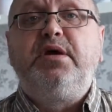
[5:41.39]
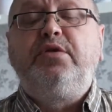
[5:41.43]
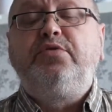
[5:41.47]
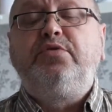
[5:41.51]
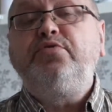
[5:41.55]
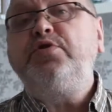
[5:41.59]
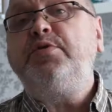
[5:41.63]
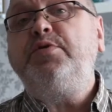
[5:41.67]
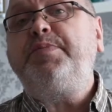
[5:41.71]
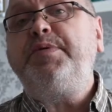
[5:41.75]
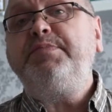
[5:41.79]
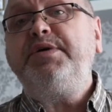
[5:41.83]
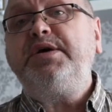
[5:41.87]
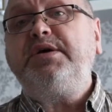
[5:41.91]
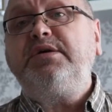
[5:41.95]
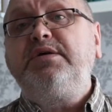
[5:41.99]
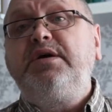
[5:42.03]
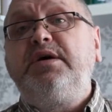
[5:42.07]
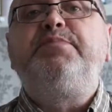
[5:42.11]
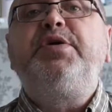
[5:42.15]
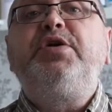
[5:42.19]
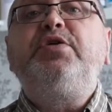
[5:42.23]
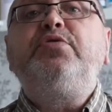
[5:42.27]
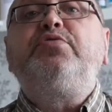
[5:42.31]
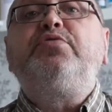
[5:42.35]
Ну, например,
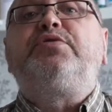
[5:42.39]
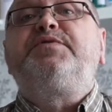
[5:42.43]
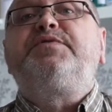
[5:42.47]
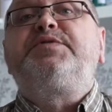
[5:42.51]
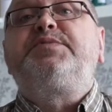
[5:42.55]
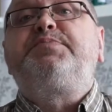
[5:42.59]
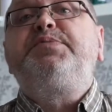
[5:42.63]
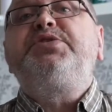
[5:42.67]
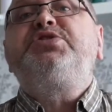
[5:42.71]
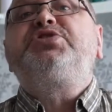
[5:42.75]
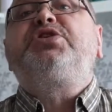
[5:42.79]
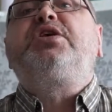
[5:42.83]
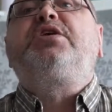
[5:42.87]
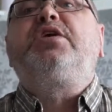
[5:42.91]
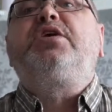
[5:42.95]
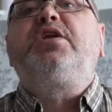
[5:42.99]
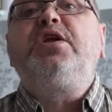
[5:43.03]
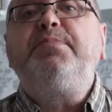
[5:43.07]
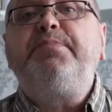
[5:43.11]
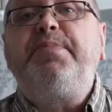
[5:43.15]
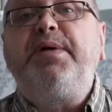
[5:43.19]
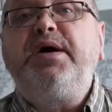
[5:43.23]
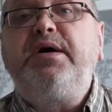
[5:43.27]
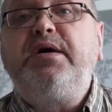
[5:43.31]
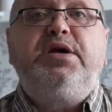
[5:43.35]
в период вспышки
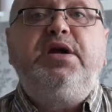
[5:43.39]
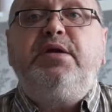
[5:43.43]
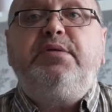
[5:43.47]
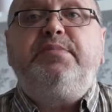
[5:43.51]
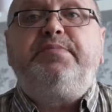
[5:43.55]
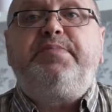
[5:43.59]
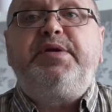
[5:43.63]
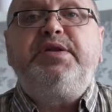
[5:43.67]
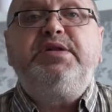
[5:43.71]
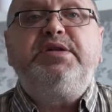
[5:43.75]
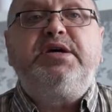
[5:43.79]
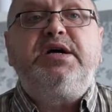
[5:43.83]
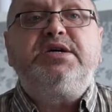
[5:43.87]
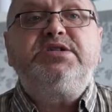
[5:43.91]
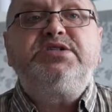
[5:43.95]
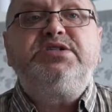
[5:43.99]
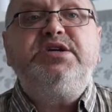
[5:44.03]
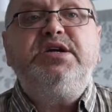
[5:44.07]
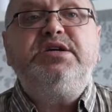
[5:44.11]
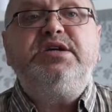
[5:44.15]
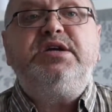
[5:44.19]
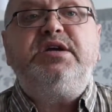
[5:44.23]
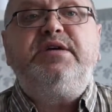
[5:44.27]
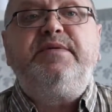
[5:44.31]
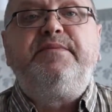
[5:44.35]
гриппа или при
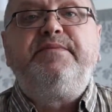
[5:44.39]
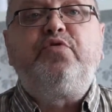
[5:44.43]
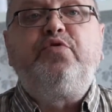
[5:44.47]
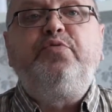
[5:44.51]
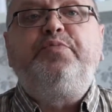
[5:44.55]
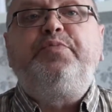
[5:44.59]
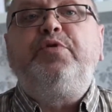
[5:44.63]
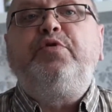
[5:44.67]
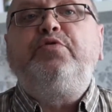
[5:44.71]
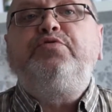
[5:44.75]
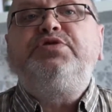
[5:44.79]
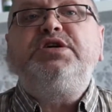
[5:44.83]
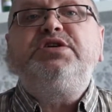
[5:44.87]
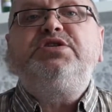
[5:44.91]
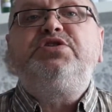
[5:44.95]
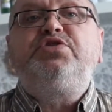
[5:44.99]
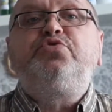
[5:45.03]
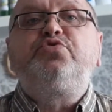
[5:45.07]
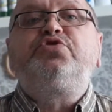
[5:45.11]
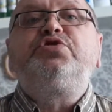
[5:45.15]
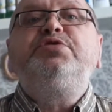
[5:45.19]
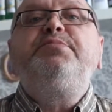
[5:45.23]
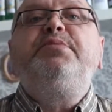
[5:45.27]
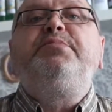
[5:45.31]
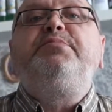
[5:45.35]
нахождении в группе людей с
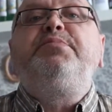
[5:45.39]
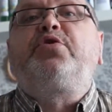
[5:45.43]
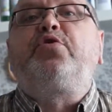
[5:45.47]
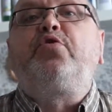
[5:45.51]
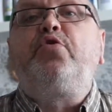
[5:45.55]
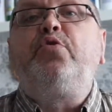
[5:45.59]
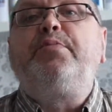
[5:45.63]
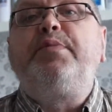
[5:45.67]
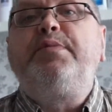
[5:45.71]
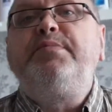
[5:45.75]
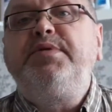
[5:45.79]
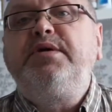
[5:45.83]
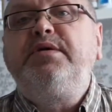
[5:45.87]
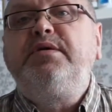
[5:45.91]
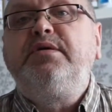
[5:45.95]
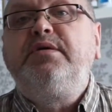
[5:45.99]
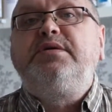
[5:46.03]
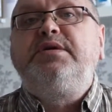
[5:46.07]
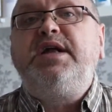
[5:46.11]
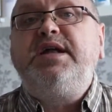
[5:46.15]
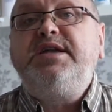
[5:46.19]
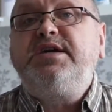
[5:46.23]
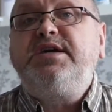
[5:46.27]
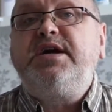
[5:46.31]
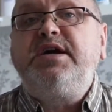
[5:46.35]
чужими микробами.
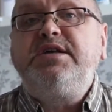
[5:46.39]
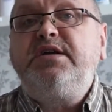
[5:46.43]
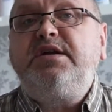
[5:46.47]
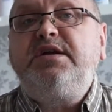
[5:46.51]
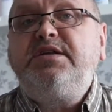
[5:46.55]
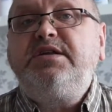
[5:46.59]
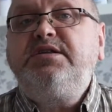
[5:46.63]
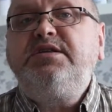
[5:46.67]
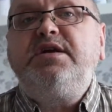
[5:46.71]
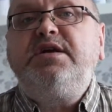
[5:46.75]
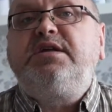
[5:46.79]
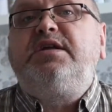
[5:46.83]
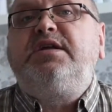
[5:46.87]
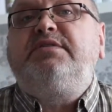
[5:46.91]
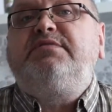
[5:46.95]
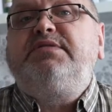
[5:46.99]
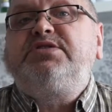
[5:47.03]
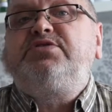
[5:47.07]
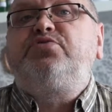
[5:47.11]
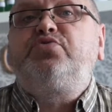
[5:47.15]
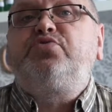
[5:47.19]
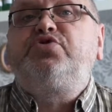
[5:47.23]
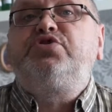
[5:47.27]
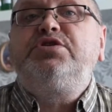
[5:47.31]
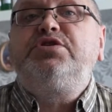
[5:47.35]
Для них они родные, а для вас
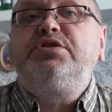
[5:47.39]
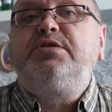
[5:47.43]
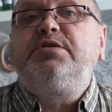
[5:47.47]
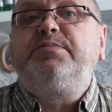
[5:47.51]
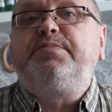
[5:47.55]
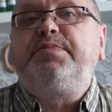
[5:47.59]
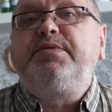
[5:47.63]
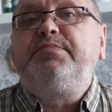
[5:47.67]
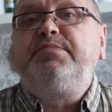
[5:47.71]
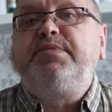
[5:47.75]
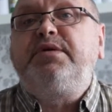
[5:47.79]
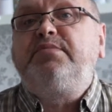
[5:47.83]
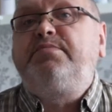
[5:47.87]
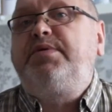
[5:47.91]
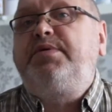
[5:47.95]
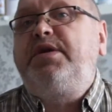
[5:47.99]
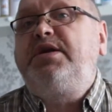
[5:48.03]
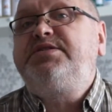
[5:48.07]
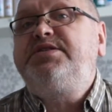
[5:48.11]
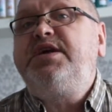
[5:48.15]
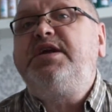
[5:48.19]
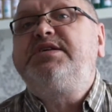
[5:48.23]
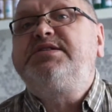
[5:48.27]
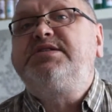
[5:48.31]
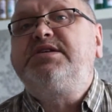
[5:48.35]
чужие, например.
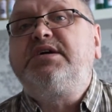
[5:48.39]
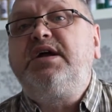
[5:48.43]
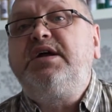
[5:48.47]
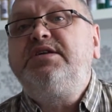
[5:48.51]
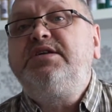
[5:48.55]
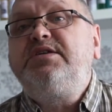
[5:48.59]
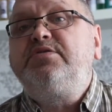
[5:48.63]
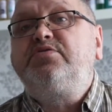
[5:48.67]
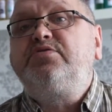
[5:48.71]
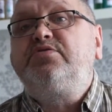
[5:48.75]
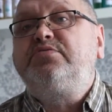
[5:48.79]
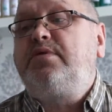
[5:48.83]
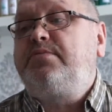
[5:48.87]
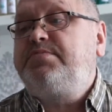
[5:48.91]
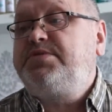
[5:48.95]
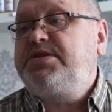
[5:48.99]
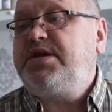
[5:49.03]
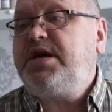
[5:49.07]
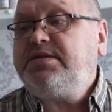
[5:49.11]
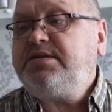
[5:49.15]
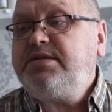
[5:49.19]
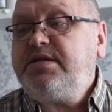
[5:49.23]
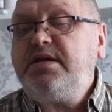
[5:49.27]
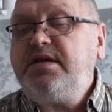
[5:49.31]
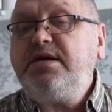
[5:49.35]
Прилетели за границу.
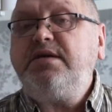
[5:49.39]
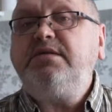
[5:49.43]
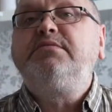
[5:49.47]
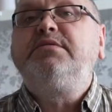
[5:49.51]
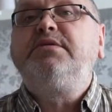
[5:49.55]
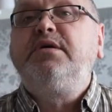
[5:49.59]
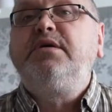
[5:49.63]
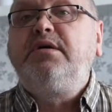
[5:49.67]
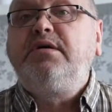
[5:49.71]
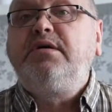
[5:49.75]
Обязательно